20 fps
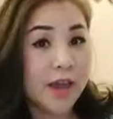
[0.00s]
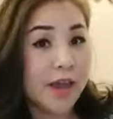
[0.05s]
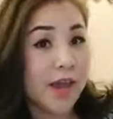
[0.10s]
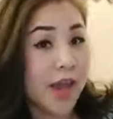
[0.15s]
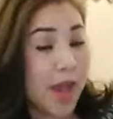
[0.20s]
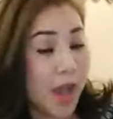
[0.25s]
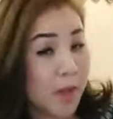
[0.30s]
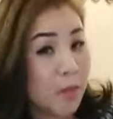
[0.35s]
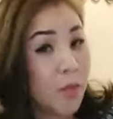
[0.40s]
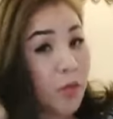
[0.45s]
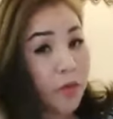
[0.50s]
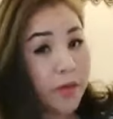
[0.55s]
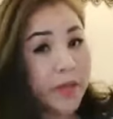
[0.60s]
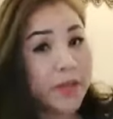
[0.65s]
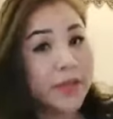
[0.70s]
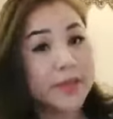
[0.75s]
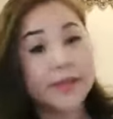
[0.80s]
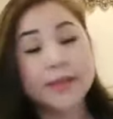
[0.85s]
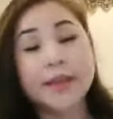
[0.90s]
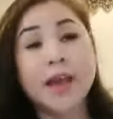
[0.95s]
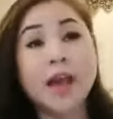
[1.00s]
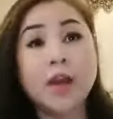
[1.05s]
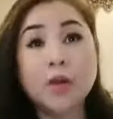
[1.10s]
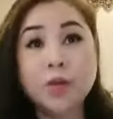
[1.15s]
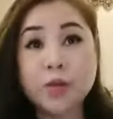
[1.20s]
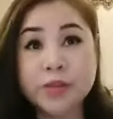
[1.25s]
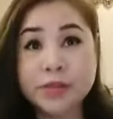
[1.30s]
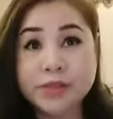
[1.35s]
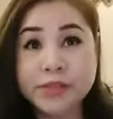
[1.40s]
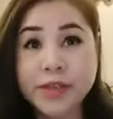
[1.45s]
ห้าโมงเย็นนะคะ
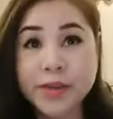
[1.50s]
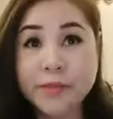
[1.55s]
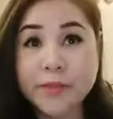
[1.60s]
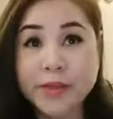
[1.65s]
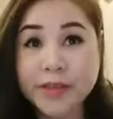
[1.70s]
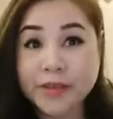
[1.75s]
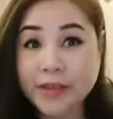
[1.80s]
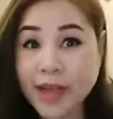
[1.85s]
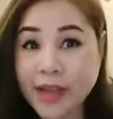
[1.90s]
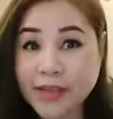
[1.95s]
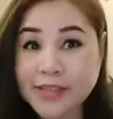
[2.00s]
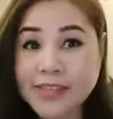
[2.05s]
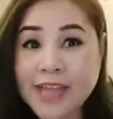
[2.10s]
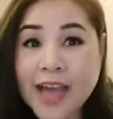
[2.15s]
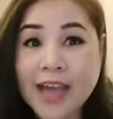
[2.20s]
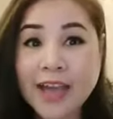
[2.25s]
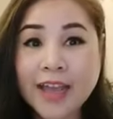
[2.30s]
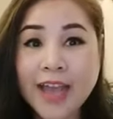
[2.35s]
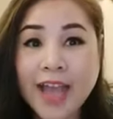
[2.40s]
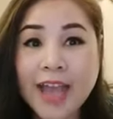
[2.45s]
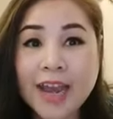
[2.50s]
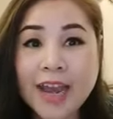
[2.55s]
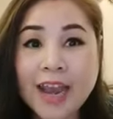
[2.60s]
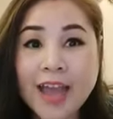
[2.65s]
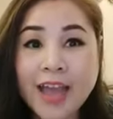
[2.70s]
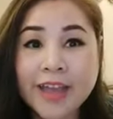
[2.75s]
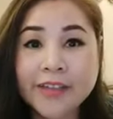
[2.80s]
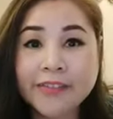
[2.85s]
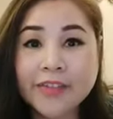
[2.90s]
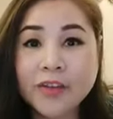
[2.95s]
คุณจะมีทักษะการไล
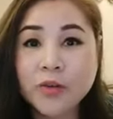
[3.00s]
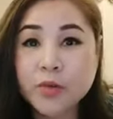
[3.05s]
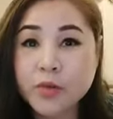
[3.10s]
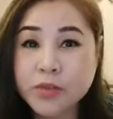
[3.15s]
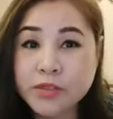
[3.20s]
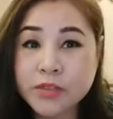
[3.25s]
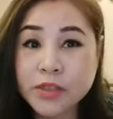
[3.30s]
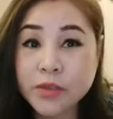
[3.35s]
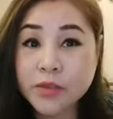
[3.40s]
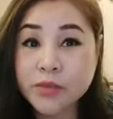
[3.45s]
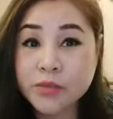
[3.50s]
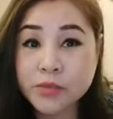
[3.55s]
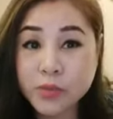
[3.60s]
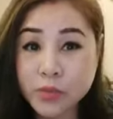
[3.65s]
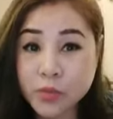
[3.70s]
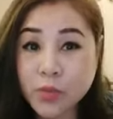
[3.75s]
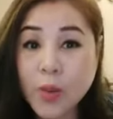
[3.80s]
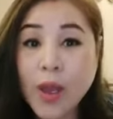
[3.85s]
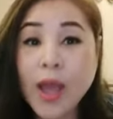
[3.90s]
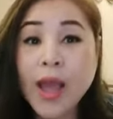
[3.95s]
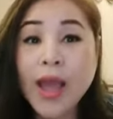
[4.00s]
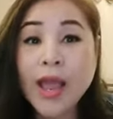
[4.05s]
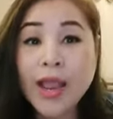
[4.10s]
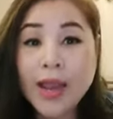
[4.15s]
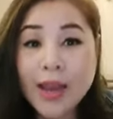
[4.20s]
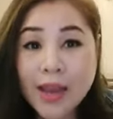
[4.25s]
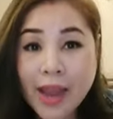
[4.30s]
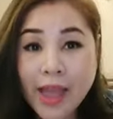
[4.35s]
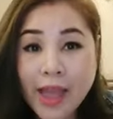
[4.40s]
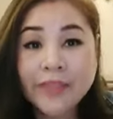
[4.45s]
ฟ์แล้วคุณจะรู้ว่า
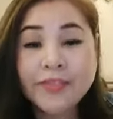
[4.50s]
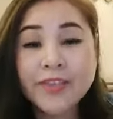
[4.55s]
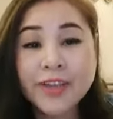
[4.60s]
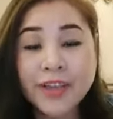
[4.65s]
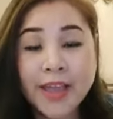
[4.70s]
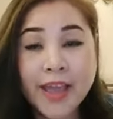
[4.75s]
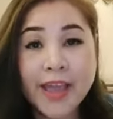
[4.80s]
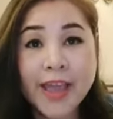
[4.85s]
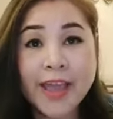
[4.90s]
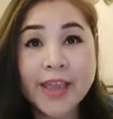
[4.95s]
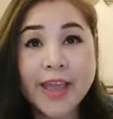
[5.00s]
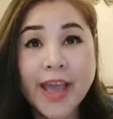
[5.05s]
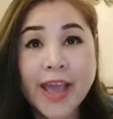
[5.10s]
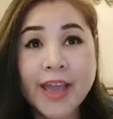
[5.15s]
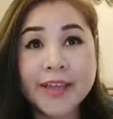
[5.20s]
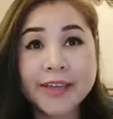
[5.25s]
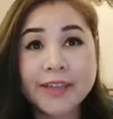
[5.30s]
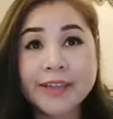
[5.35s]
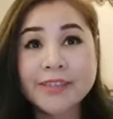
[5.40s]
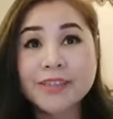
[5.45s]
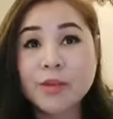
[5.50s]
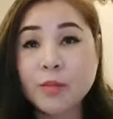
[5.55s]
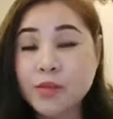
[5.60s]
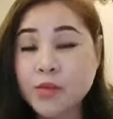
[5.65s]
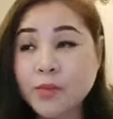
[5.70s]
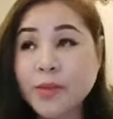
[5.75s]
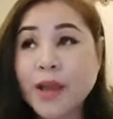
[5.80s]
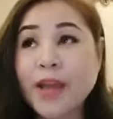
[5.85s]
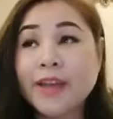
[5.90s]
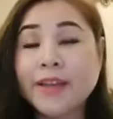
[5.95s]
ไลฟ์ยังไงให้ขายดีจะประ
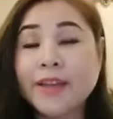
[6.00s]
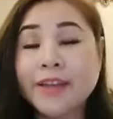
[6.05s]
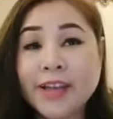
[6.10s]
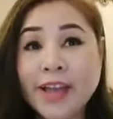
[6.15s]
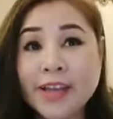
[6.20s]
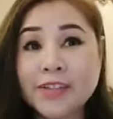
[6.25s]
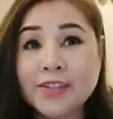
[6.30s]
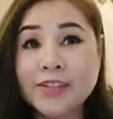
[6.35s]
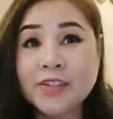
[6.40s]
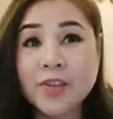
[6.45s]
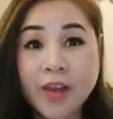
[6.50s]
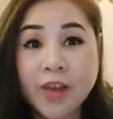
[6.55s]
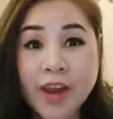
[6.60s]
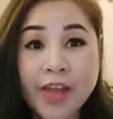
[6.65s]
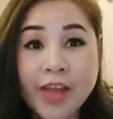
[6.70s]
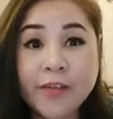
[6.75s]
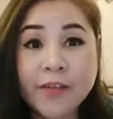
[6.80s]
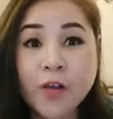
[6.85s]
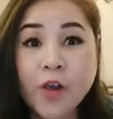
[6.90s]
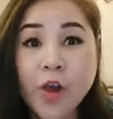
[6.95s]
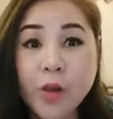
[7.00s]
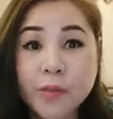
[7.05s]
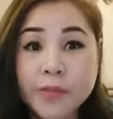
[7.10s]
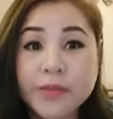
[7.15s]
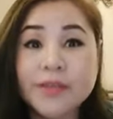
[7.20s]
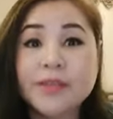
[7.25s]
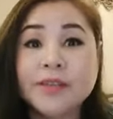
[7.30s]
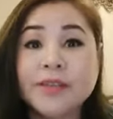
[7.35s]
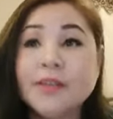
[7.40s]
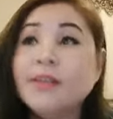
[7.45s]
สบการณ์ในการสอนไลฟ์ของออม
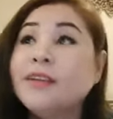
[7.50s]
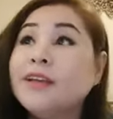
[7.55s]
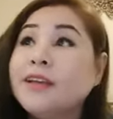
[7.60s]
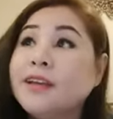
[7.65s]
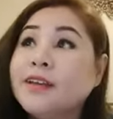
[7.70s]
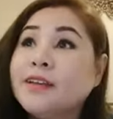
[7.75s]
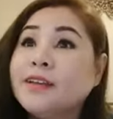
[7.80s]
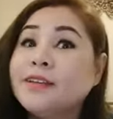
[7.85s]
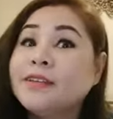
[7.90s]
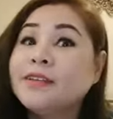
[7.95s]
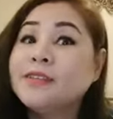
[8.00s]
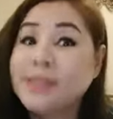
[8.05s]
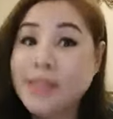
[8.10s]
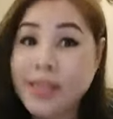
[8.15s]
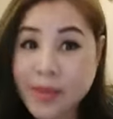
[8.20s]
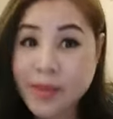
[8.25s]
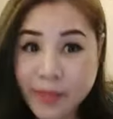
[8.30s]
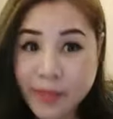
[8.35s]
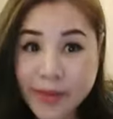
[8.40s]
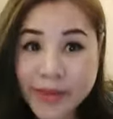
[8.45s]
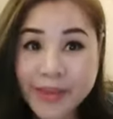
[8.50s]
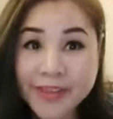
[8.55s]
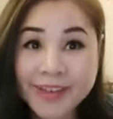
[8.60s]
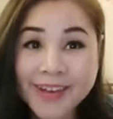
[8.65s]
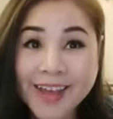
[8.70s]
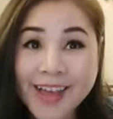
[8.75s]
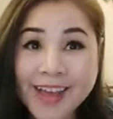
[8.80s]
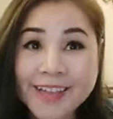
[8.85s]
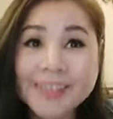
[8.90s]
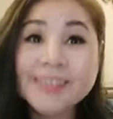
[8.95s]
ถึง 4 ปี
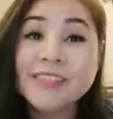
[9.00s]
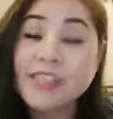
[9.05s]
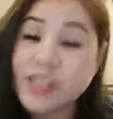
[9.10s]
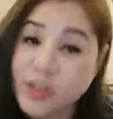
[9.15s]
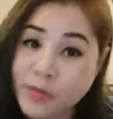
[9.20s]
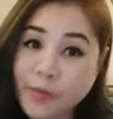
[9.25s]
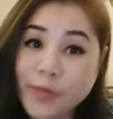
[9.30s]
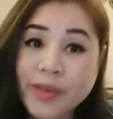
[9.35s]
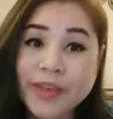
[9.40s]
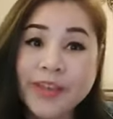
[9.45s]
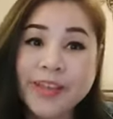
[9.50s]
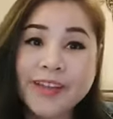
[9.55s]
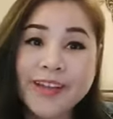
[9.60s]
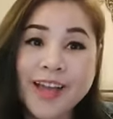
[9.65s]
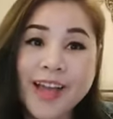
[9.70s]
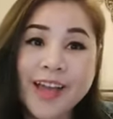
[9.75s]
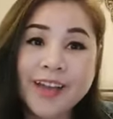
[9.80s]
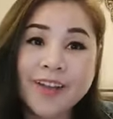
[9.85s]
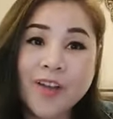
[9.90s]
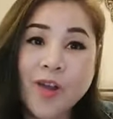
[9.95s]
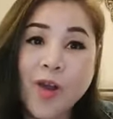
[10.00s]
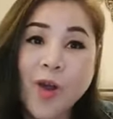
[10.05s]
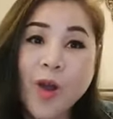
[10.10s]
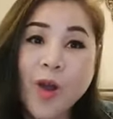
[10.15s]
นะคะ4ปีนะคะก็